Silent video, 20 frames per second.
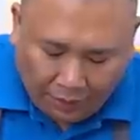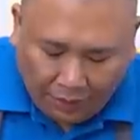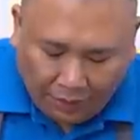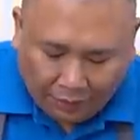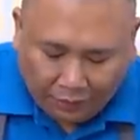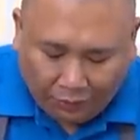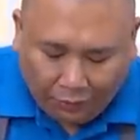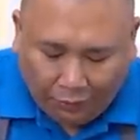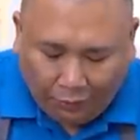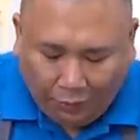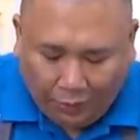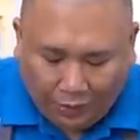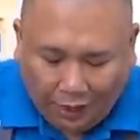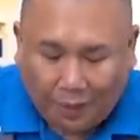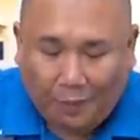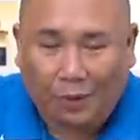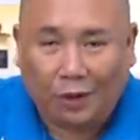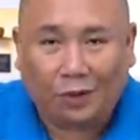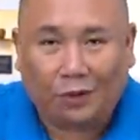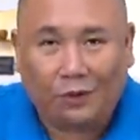It will
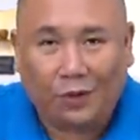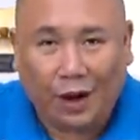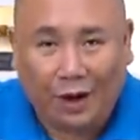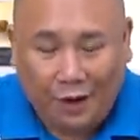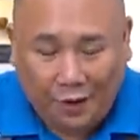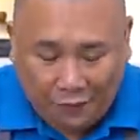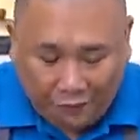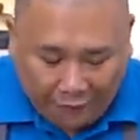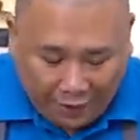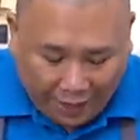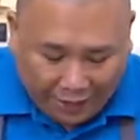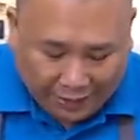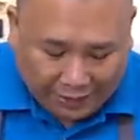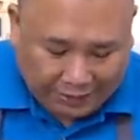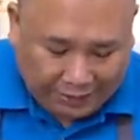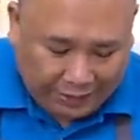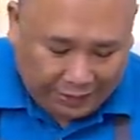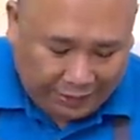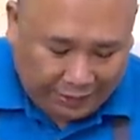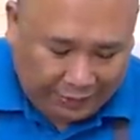come out very
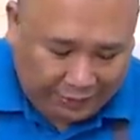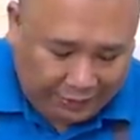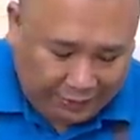fancy.